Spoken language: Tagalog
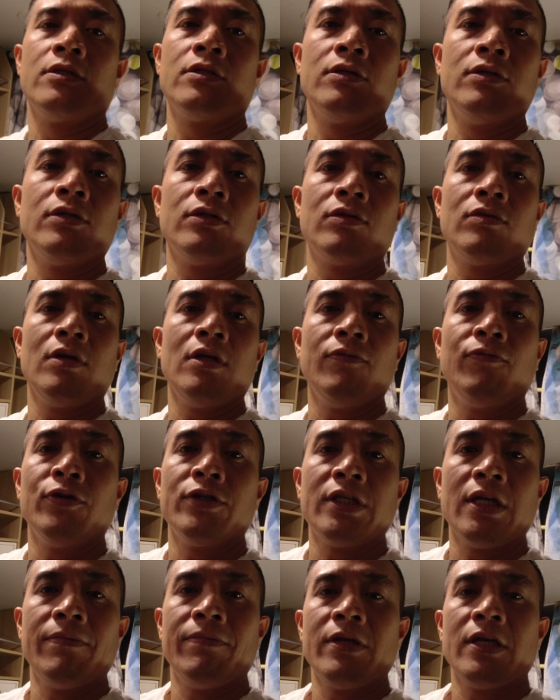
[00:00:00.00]
So
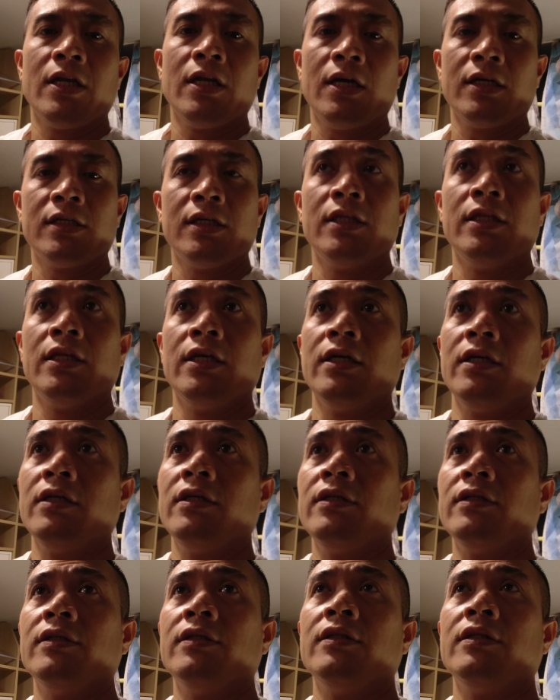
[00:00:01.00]
24-7 yan nakasindi
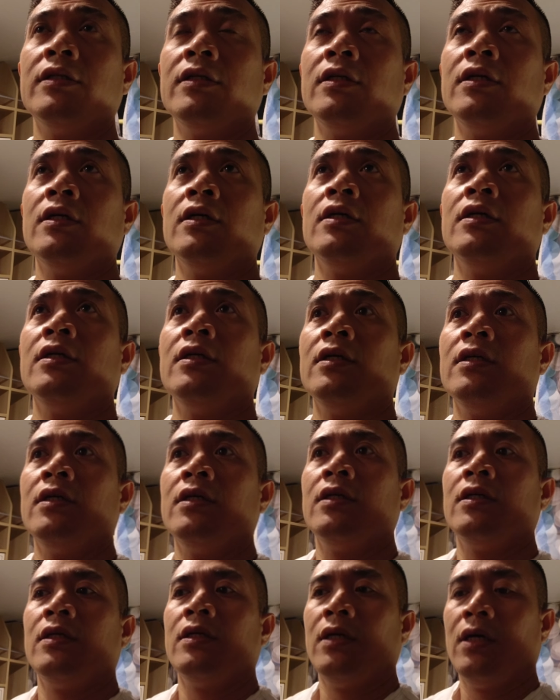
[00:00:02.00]

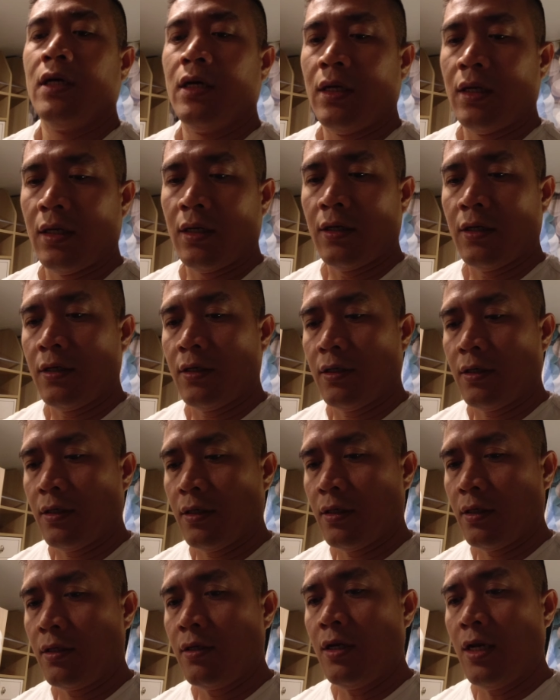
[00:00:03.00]
uh,